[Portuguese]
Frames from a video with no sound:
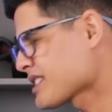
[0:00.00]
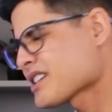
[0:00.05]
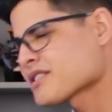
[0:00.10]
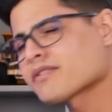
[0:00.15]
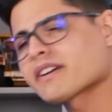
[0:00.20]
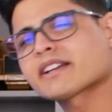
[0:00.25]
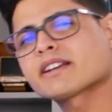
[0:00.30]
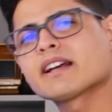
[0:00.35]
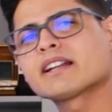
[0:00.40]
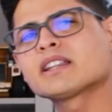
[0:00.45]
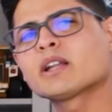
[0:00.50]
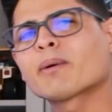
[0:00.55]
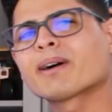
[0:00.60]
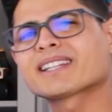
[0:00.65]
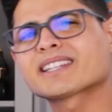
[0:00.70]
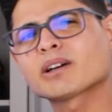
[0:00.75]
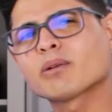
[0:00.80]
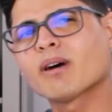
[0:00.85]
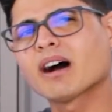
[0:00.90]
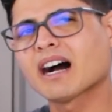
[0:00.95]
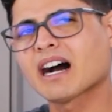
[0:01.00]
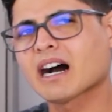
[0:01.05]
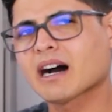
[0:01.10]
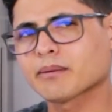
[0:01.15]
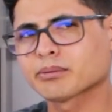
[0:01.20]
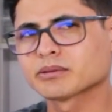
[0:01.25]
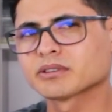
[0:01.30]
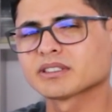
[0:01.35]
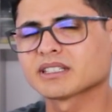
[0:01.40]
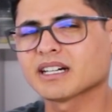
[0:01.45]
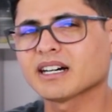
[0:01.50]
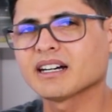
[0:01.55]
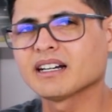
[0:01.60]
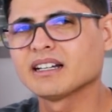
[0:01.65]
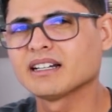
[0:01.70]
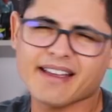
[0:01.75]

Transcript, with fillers: Vocês veem que ele não é tão rápido, tá?